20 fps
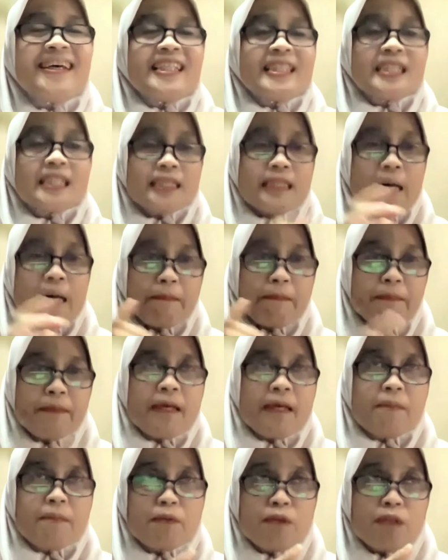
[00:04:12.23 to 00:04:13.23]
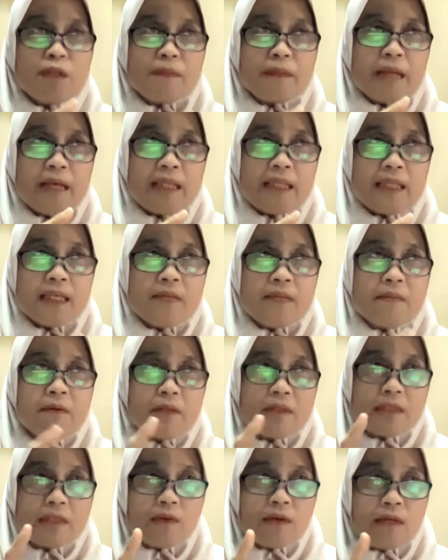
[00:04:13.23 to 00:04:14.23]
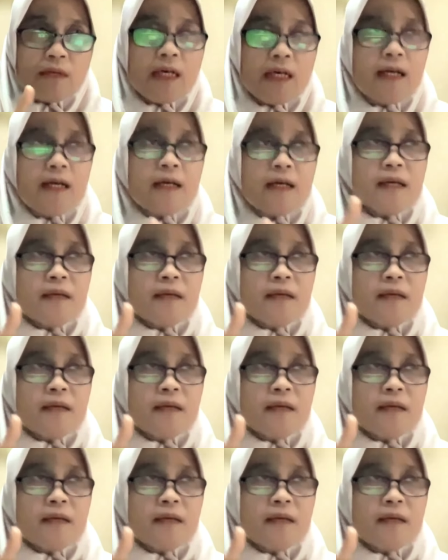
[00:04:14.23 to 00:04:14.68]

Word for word: tetapi yang perlu diperhatikan bahwa satu anak